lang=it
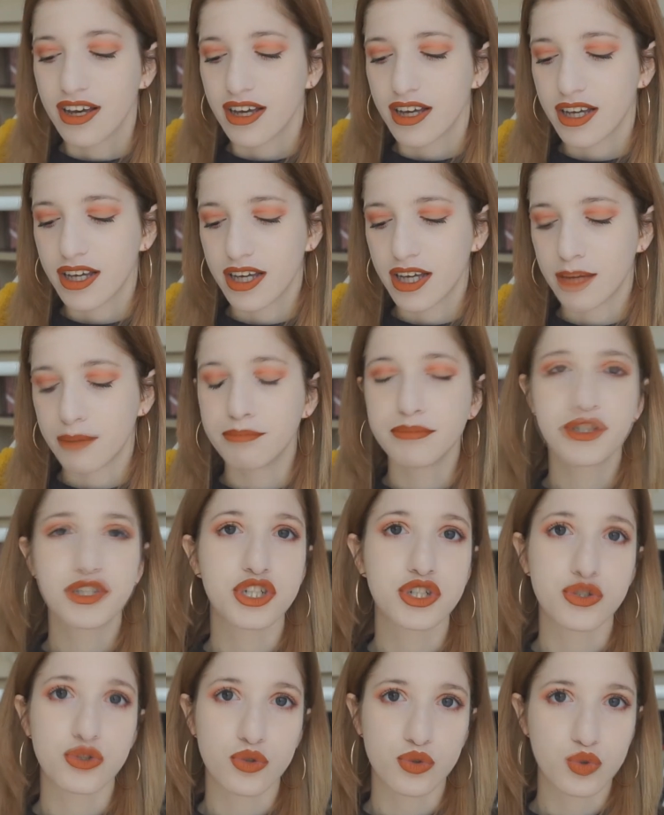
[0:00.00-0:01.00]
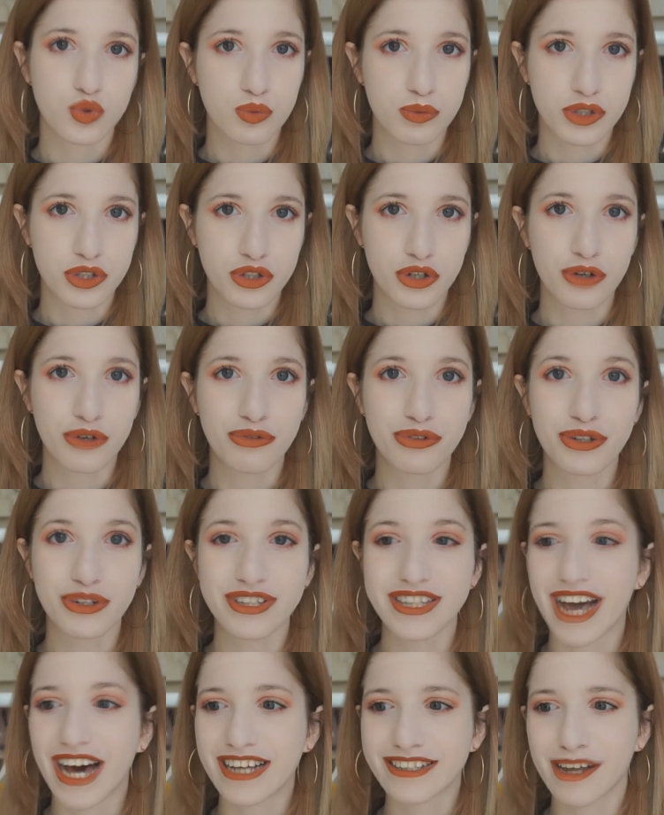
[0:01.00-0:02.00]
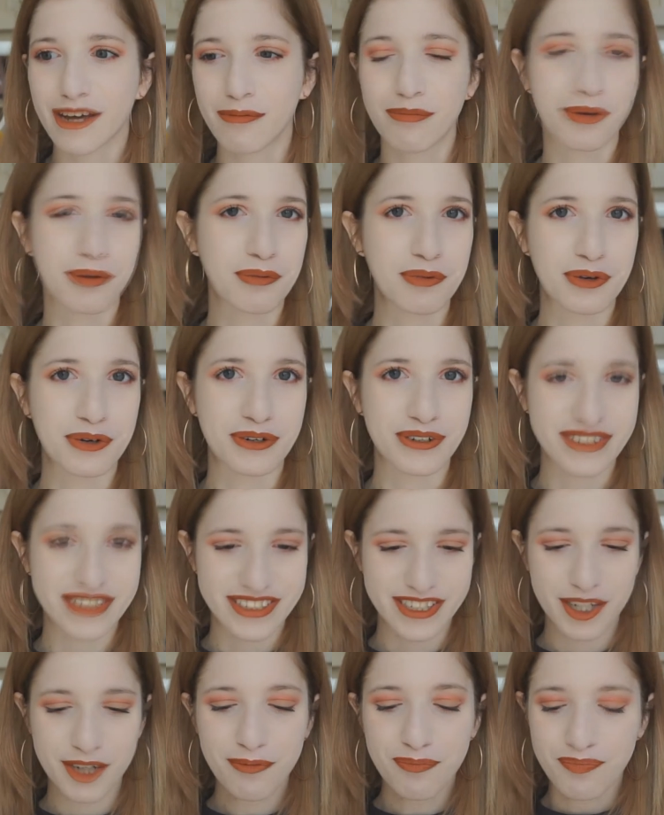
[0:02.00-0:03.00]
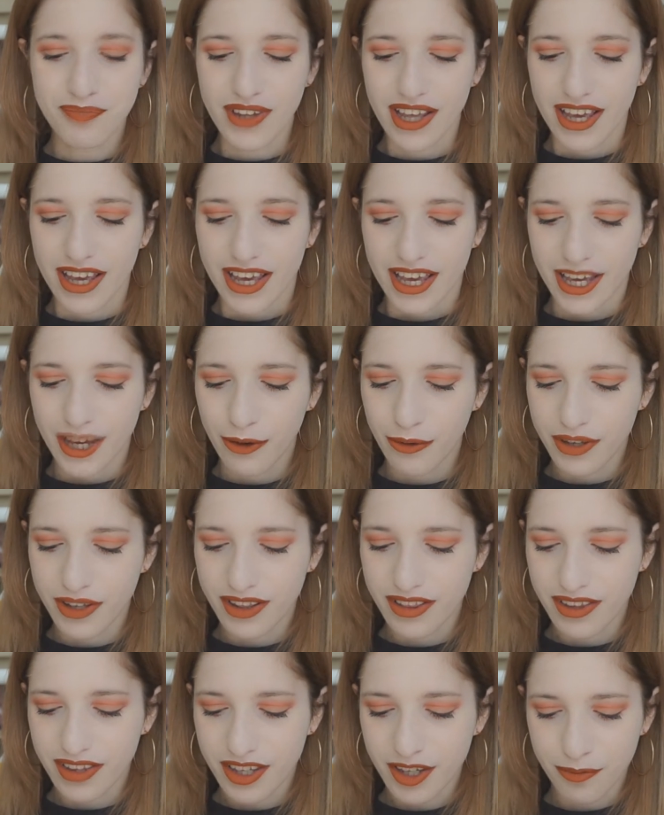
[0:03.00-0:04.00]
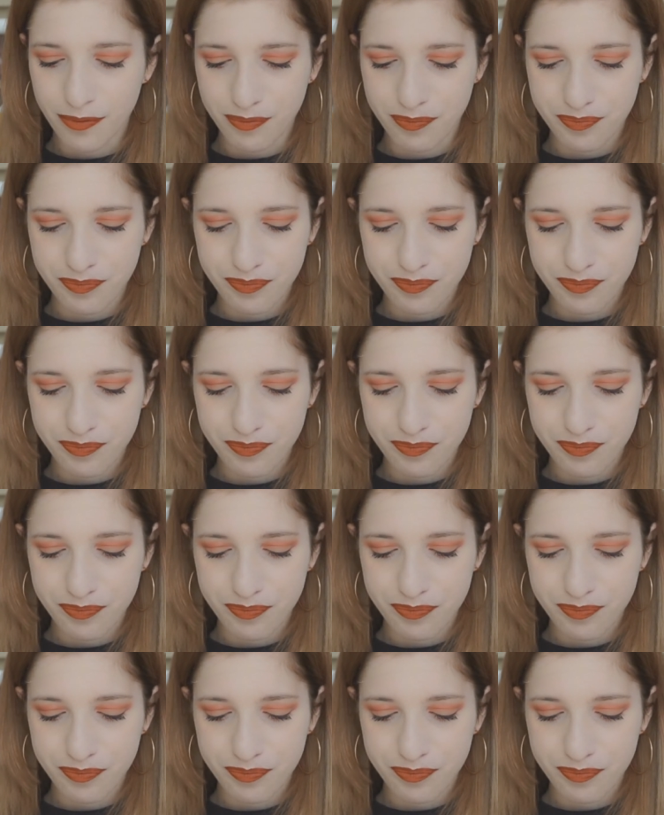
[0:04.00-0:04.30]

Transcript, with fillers: eh, mi ci sono subito fiondata al primo ordine e quindi